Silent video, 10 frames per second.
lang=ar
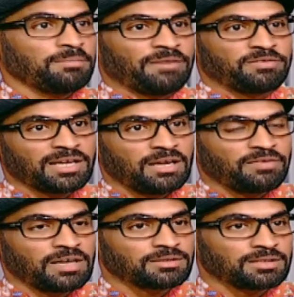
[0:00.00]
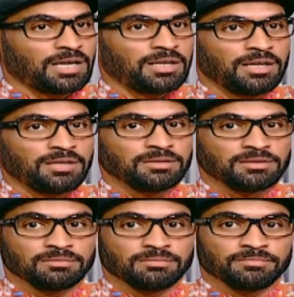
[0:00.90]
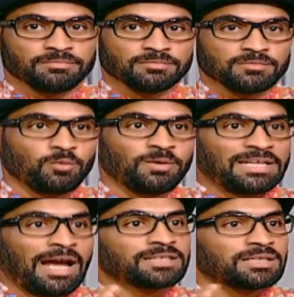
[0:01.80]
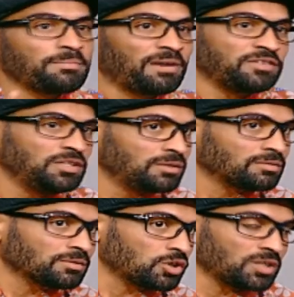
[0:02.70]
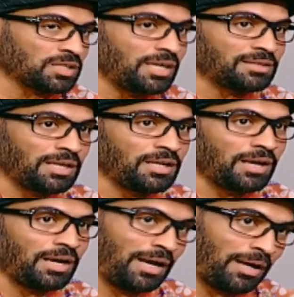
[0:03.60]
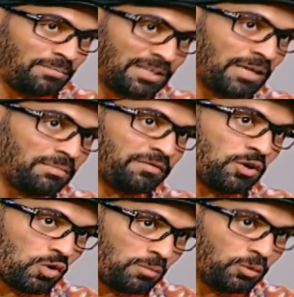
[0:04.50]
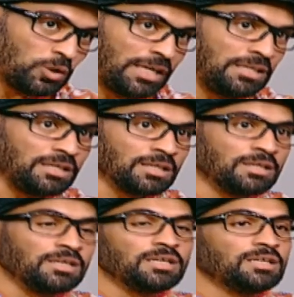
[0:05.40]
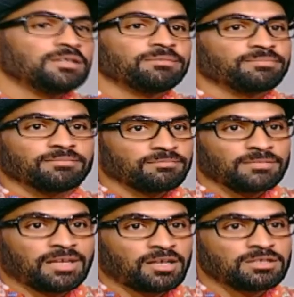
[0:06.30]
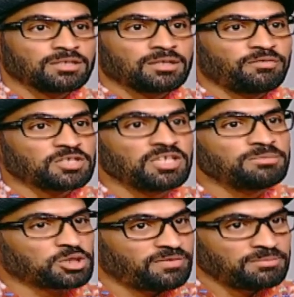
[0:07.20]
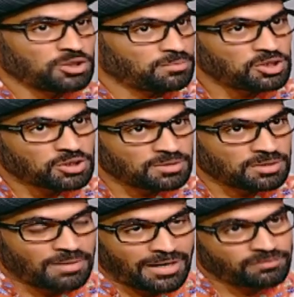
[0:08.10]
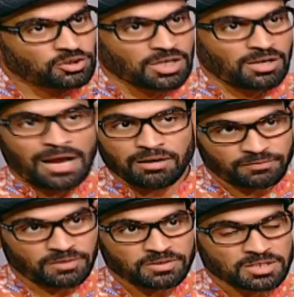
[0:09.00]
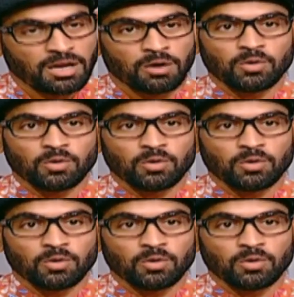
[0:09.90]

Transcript: يبقى في خلافات لان وبدا حتى يبقى في شخصيه تانية بدا يبقى في كرومبو تاني تقليد قصه يعني. تفاصيل مش مش مش ما عرفتش آه. اعرف تفاصيلها